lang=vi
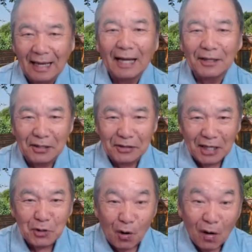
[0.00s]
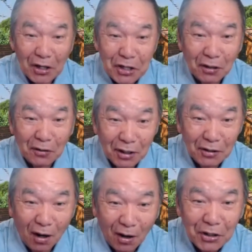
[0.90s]
à để tây rồi họ chơi
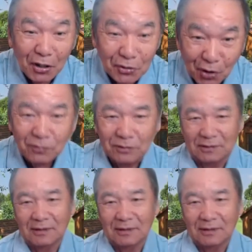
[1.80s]
đây giờ họ chơi xong,